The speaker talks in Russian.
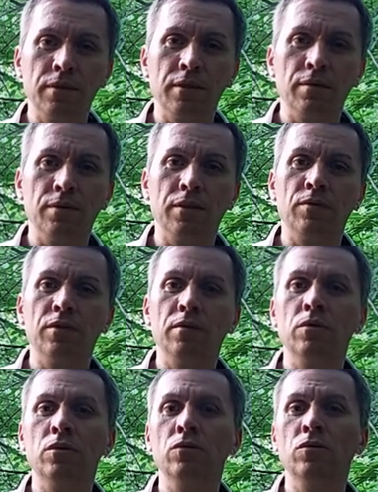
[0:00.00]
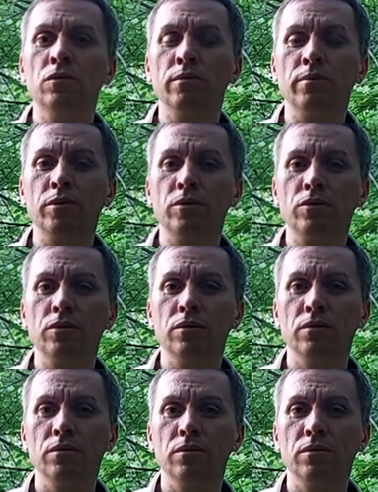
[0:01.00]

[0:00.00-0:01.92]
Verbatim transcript: ставят совсем другой вопрос.